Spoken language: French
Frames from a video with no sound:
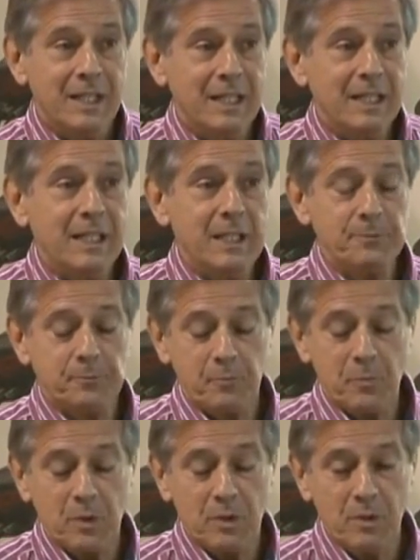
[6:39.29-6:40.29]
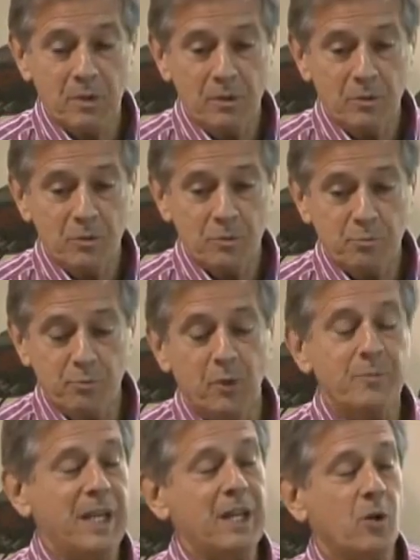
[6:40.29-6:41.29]
Et euh,
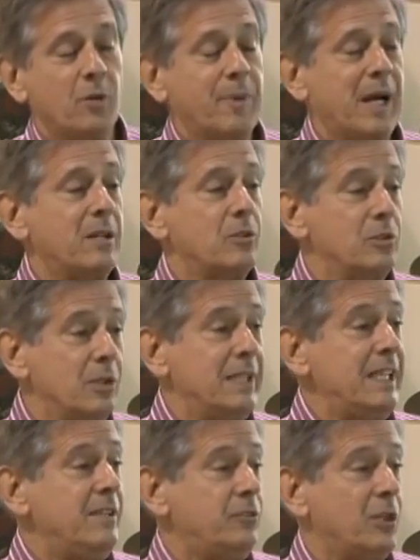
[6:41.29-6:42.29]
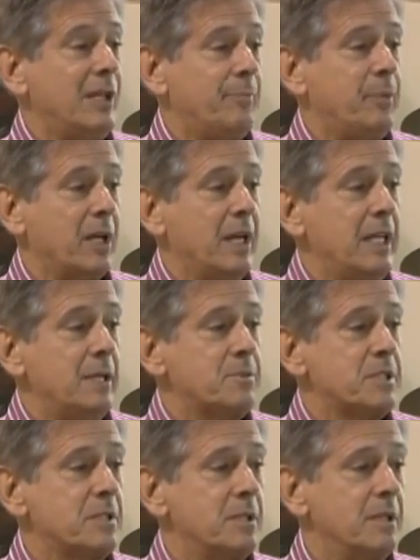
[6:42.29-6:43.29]
pour bien comprendre le livre de
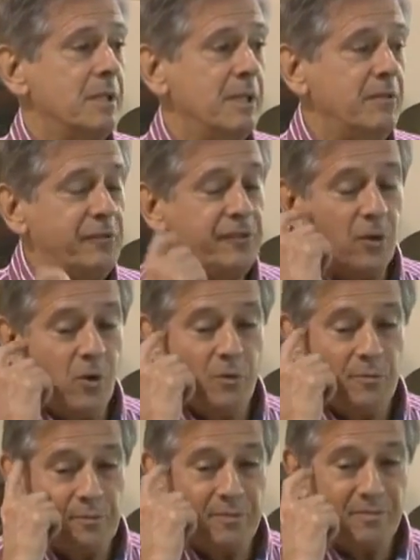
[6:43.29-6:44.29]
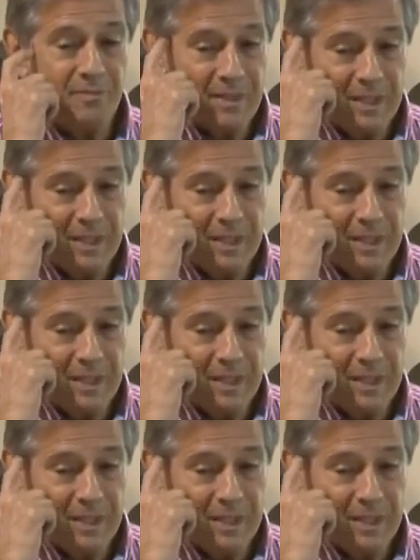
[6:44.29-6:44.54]
l'Apocalypse, il faut,